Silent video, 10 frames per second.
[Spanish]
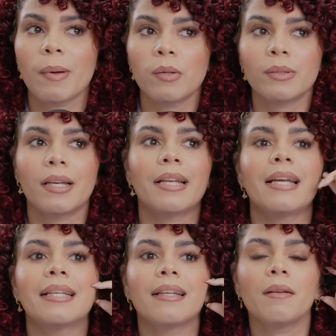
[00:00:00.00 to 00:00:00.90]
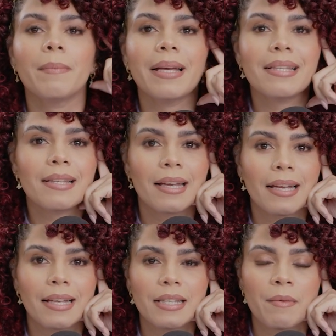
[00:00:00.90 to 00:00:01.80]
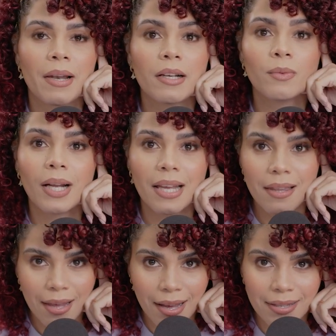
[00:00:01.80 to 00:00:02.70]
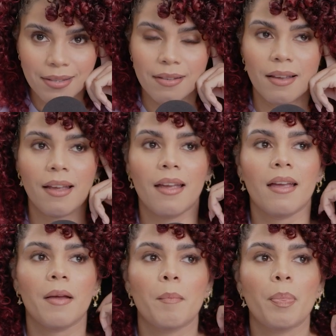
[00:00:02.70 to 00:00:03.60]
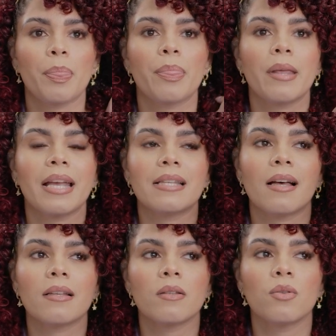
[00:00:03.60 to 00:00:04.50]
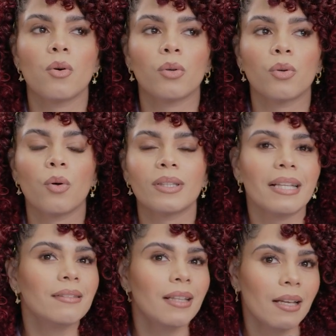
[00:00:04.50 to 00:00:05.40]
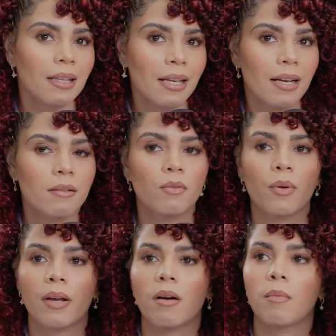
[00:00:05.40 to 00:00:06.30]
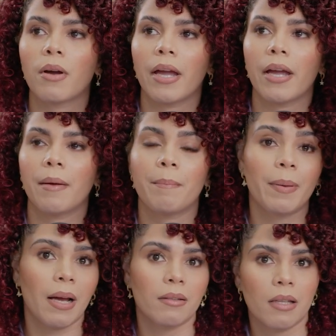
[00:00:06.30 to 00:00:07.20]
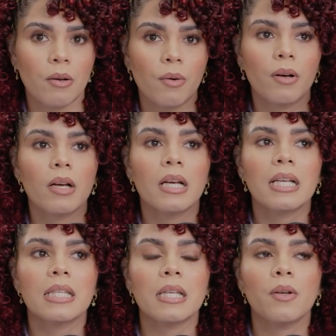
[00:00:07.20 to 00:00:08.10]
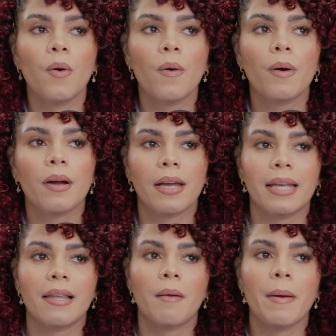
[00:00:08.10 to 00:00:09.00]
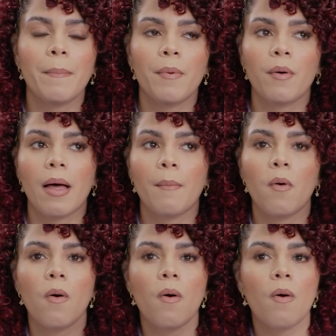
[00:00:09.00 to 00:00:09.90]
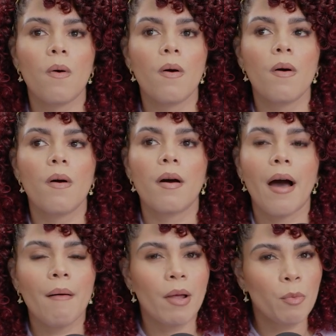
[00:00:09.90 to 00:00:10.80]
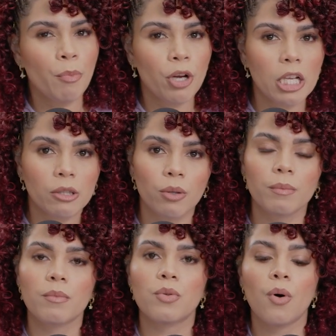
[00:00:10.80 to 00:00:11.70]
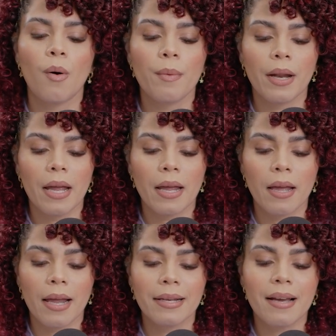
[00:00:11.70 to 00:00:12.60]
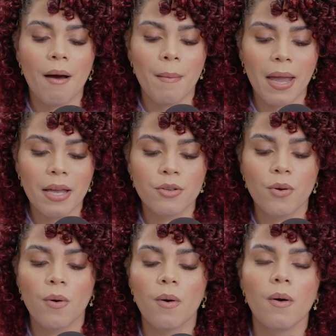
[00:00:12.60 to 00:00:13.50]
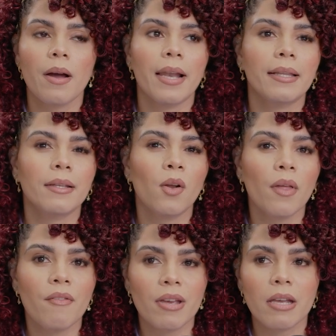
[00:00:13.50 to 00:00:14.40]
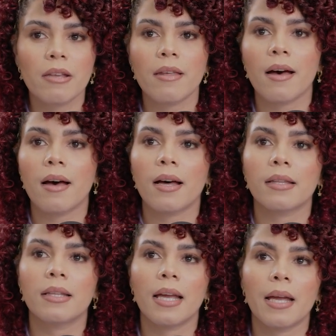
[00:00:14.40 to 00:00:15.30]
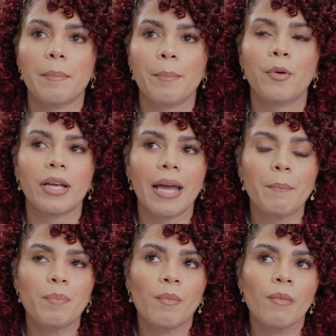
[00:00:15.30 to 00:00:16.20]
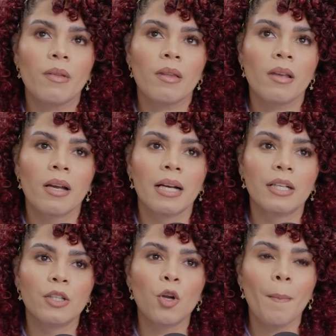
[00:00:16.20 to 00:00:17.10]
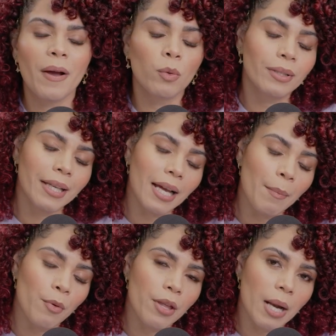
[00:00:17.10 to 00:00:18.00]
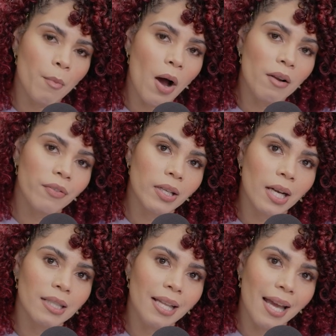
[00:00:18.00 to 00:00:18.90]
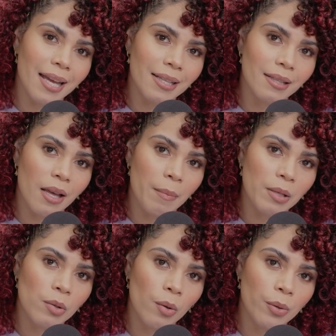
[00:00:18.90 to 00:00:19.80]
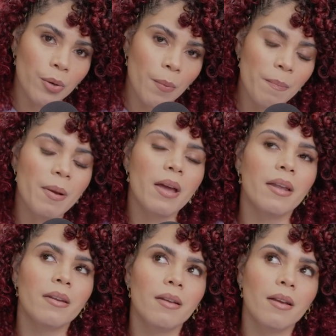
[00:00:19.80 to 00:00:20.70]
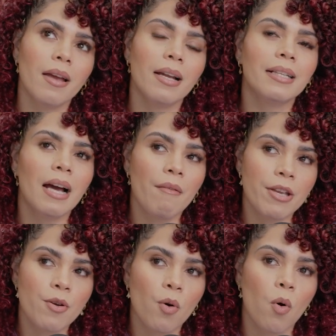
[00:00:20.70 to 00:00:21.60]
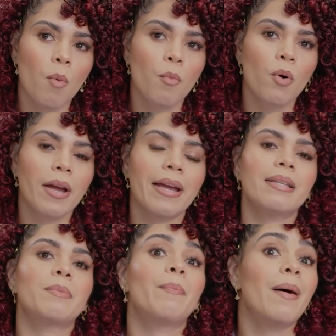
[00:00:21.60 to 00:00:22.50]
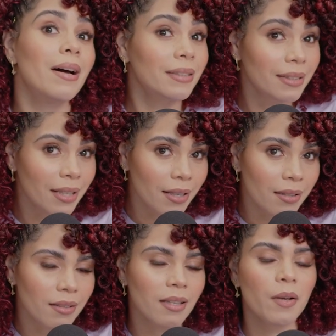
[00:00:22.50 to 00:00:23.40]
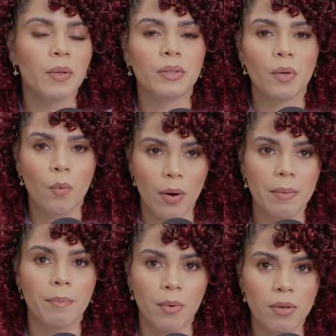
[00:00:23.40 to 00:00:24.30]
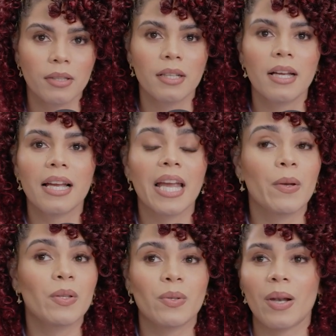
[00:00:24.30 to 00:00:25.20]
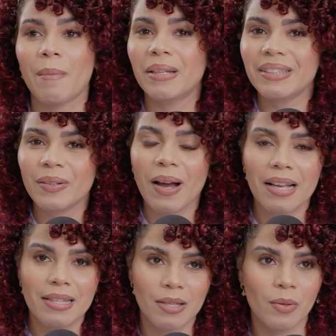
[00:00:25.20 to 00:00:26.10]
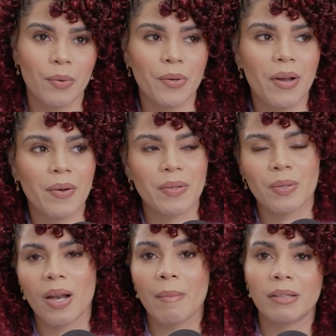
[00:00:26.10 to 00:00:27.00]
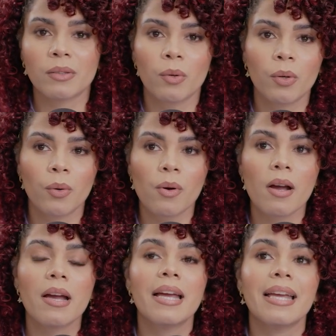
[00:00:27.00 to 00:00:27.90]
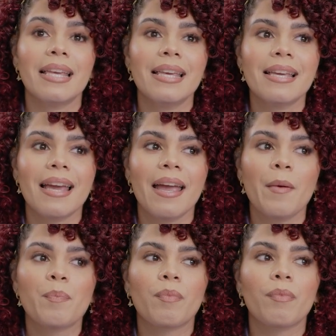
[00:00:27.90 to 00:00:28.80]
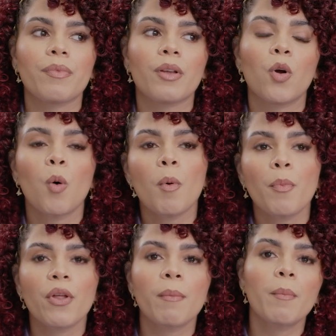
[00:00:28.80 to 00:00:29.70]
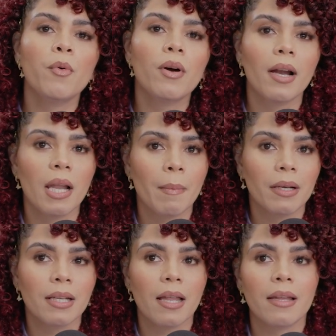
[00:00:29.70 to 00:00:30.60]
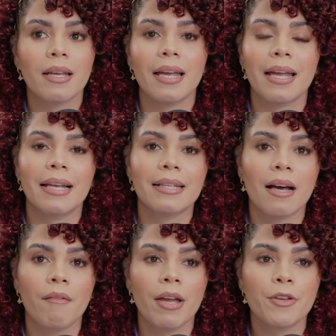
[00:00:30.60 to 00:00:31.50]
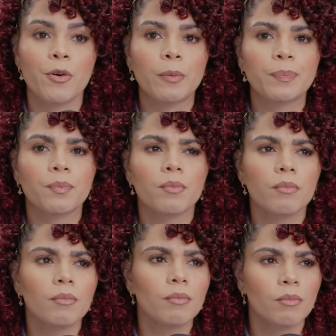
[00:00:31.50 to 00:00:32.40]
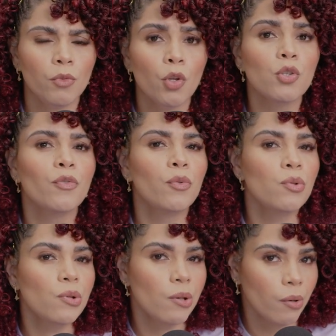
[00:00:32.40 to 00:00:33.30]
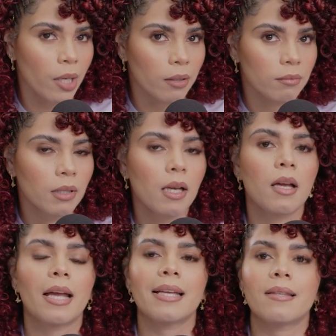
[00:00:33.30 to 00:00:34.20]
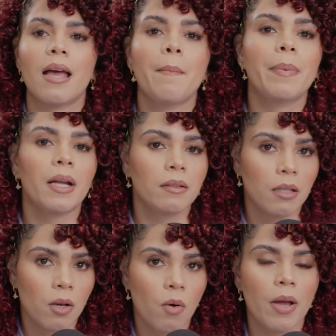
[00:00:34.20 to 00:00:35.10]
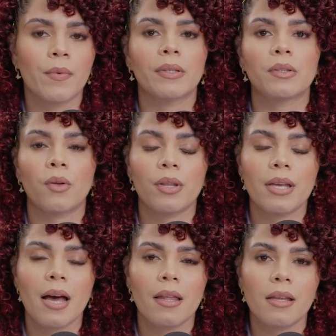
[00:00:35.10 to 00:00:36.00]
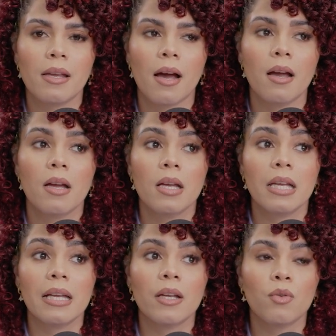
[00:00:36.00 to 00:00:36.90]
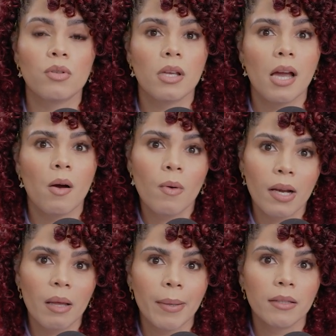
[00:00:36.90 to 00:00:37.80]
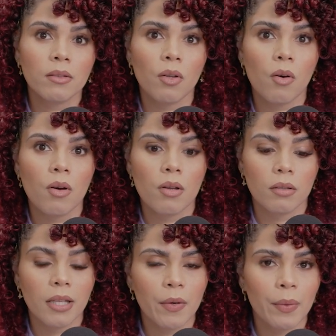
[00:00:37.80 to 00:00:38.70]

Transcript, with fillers: me gustaría tal vez eh, llevarle algunas ideas, eh, quizás no, no tan técnicas, no es como que práctico, sino que tal vez podamos hablar un poquito sobre el cabello, el estilo de vida, de porque no me gustaría que pudiéramos al final de este episodio ver el cabello como que es parte de nuestro cuerpo, que no es solamente un accesorio, que no es solamente un look, y que cómo podemos buscar la manera de que el cabello nos funcione, que sea práctico en nuestro día a día y que no sea un elemento de